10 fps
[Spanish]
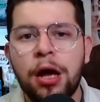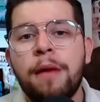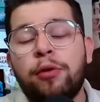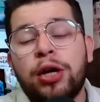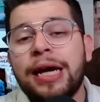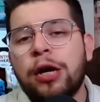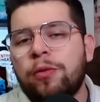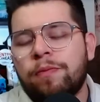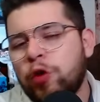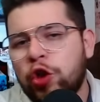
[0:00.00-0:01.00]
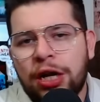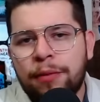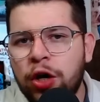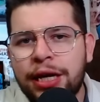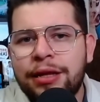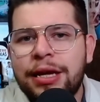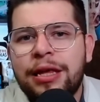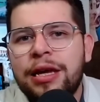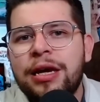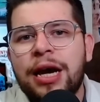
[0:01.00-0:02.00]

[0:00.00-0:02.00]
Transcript: porque claro, lo tenemos en el día a día,